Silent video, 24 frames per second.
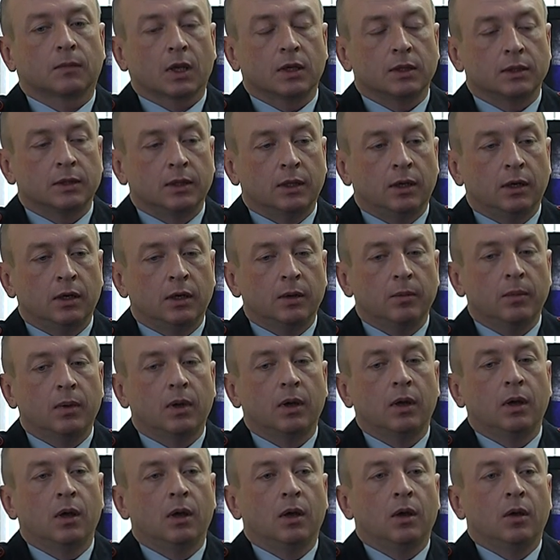зельем,
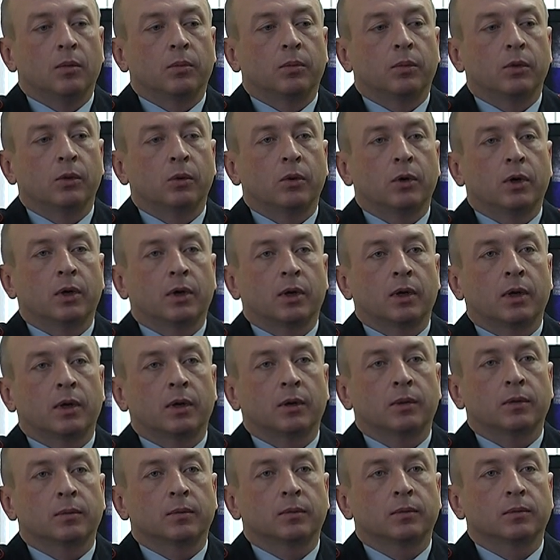
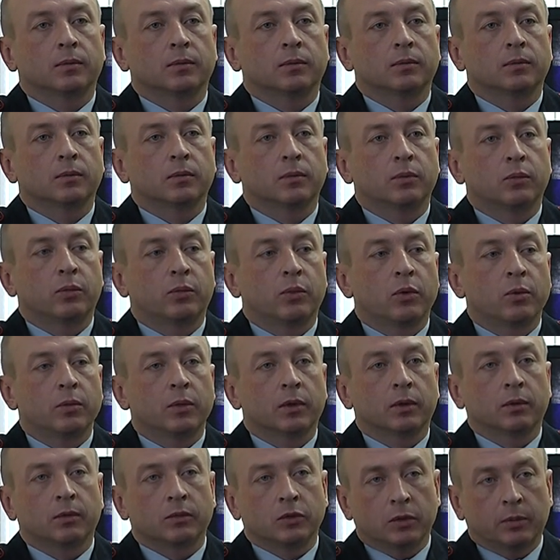плохо
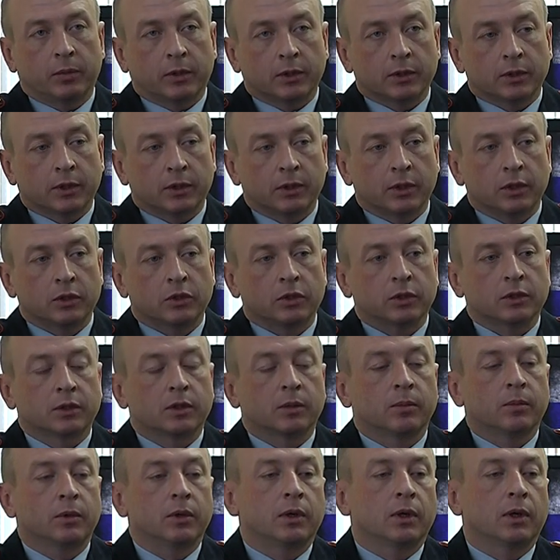помнят вообще происходящие
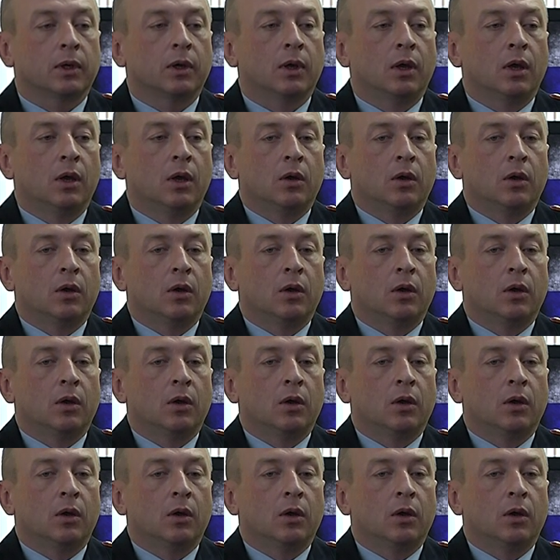события.